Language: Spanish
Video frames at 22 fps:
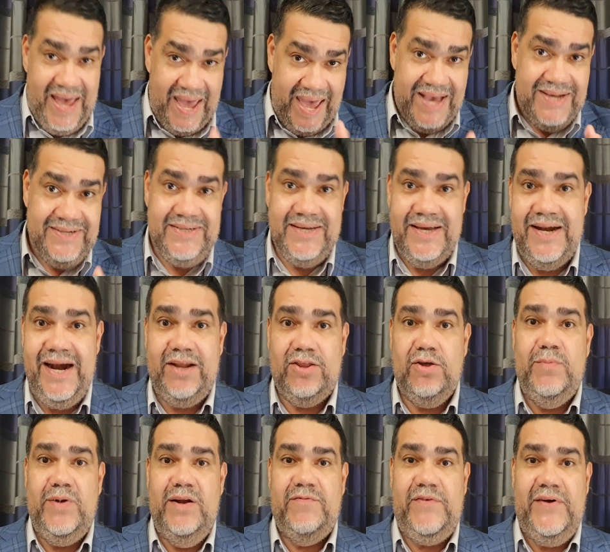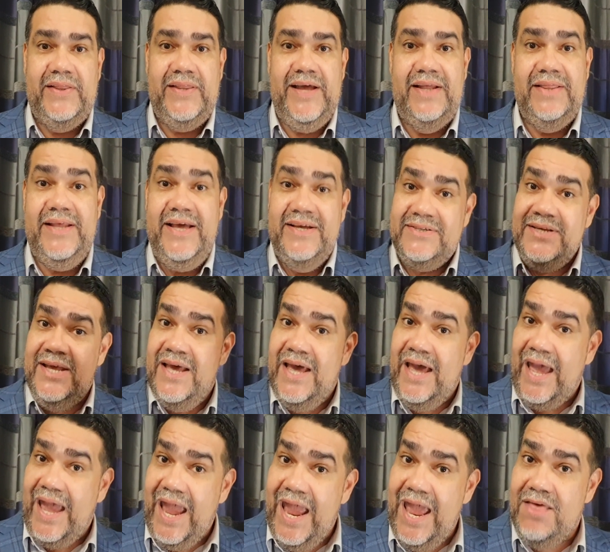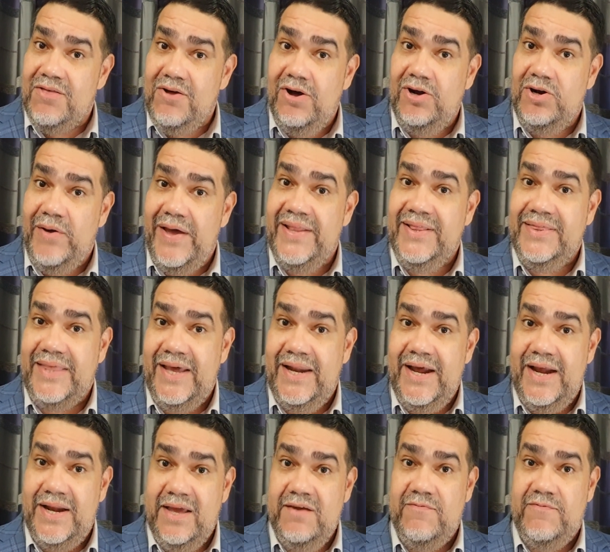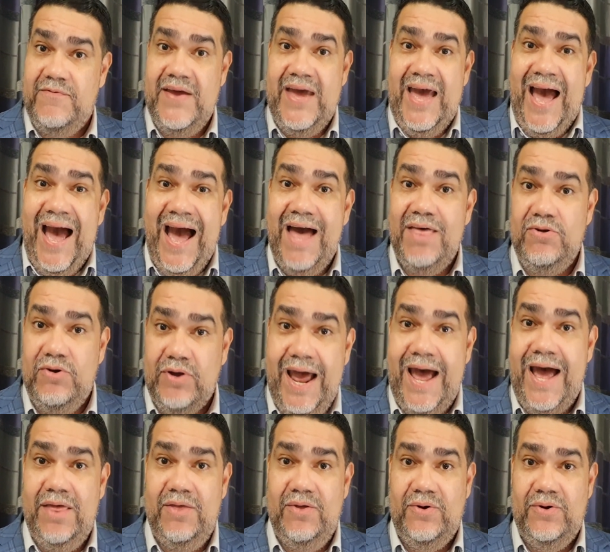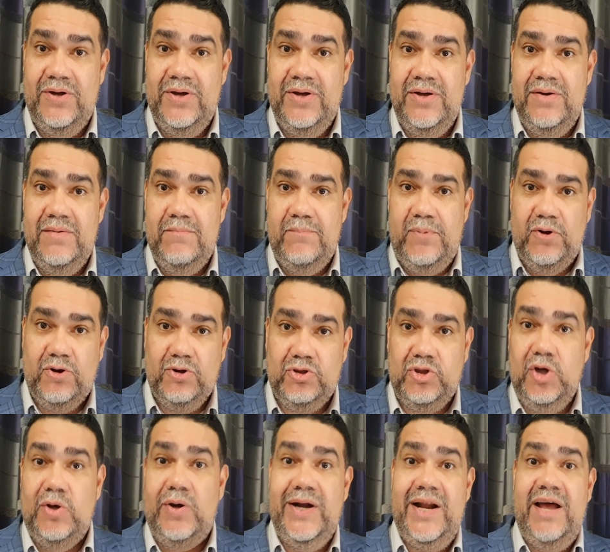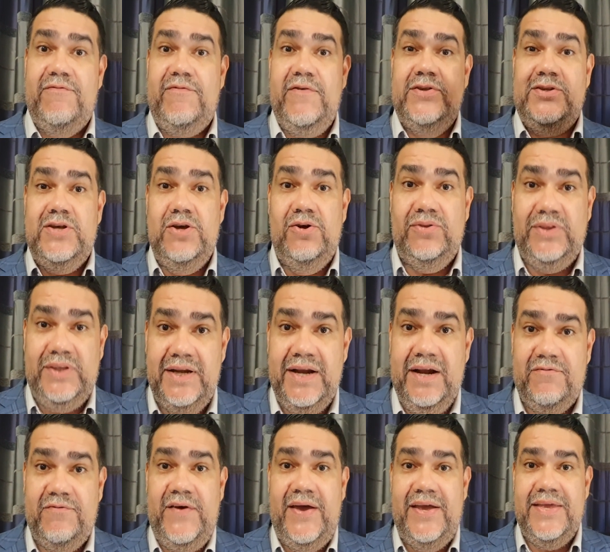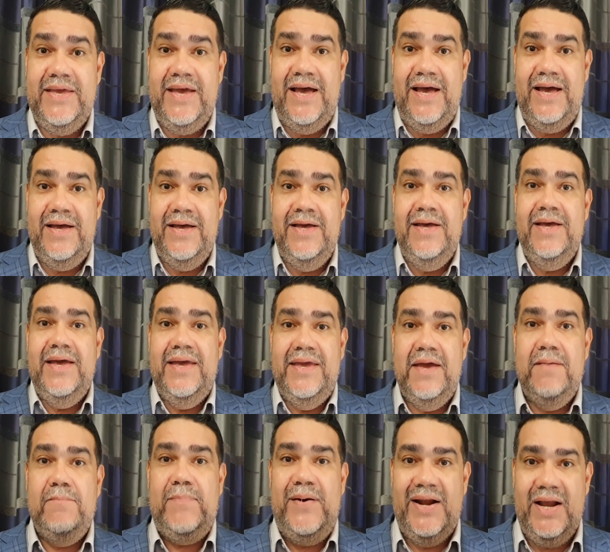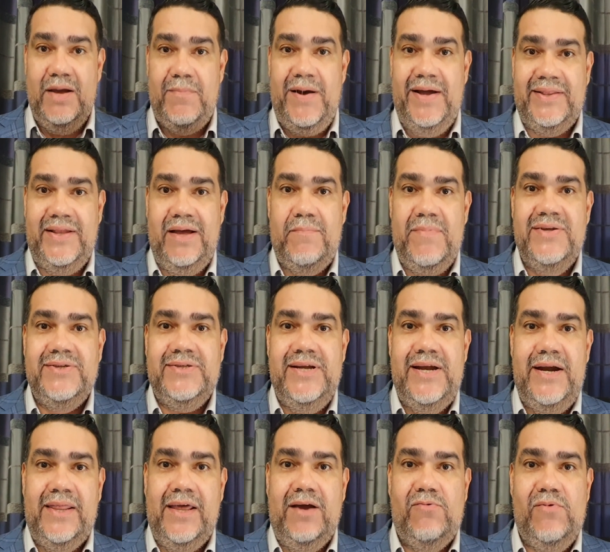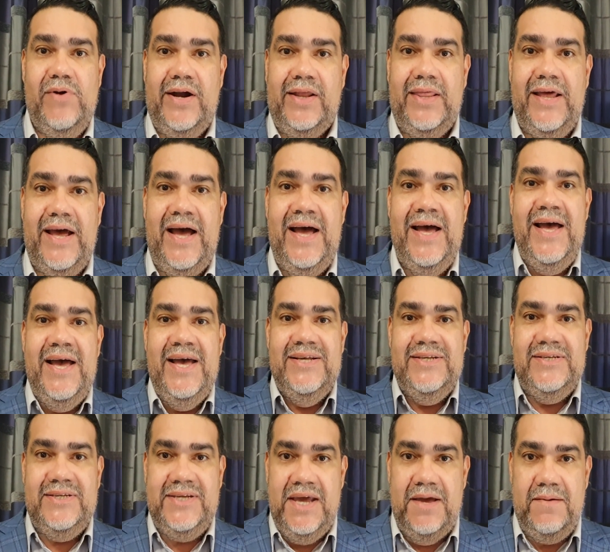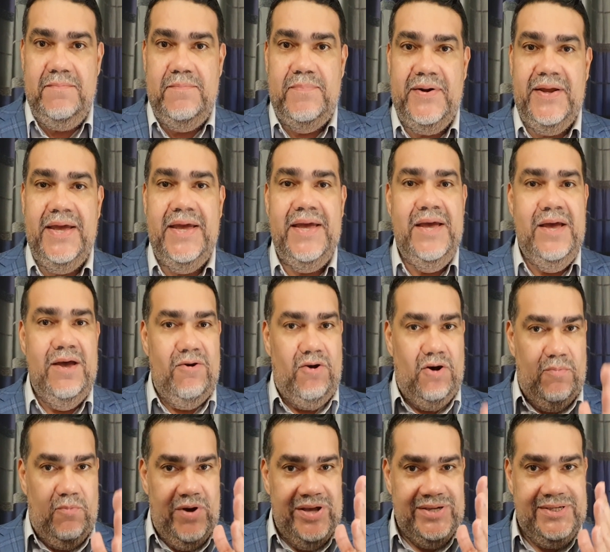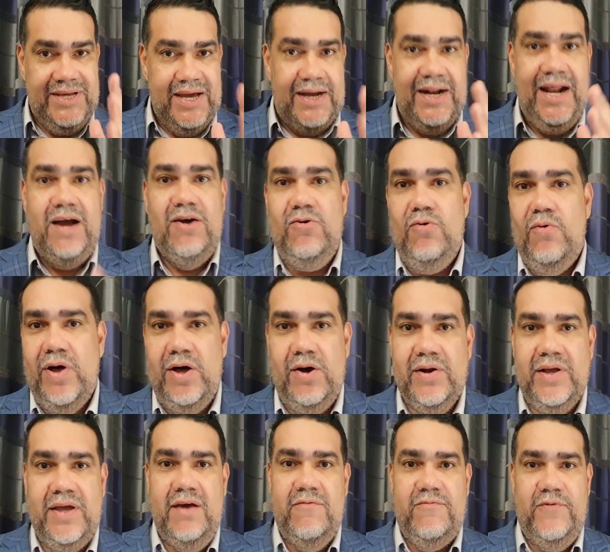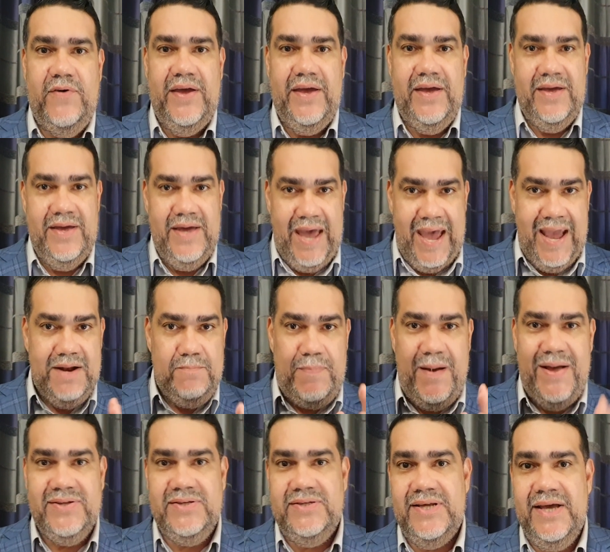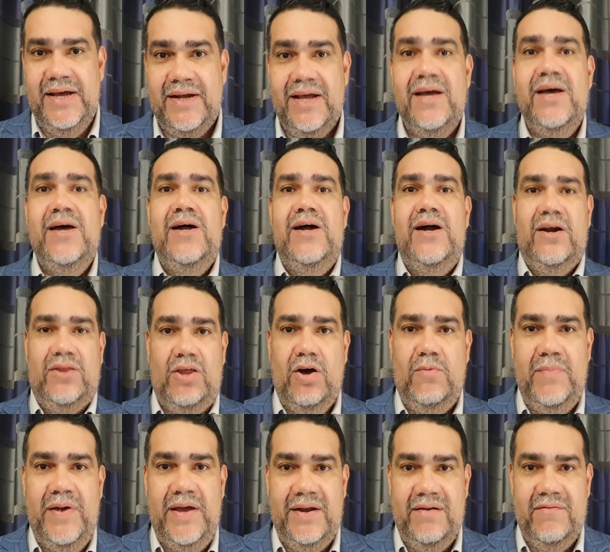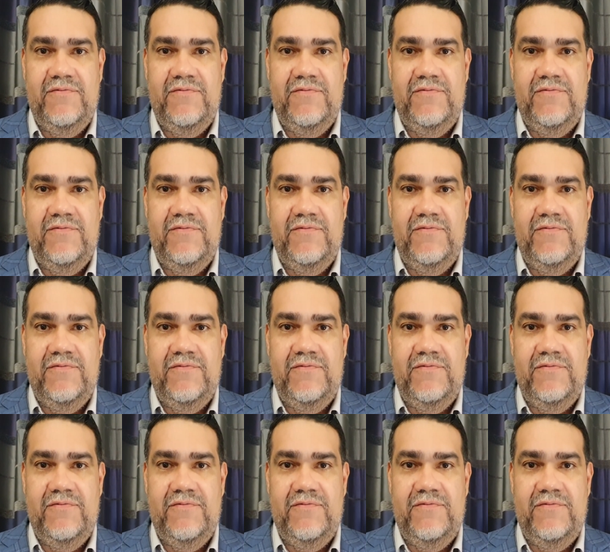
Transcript: Ese era Rommel Fernández, ídolo en Tenerife, adorado por toda la afición tinerfeña y en Panamá también se le recuerda siempre como ese gran jugador que fue, el Panzer Romel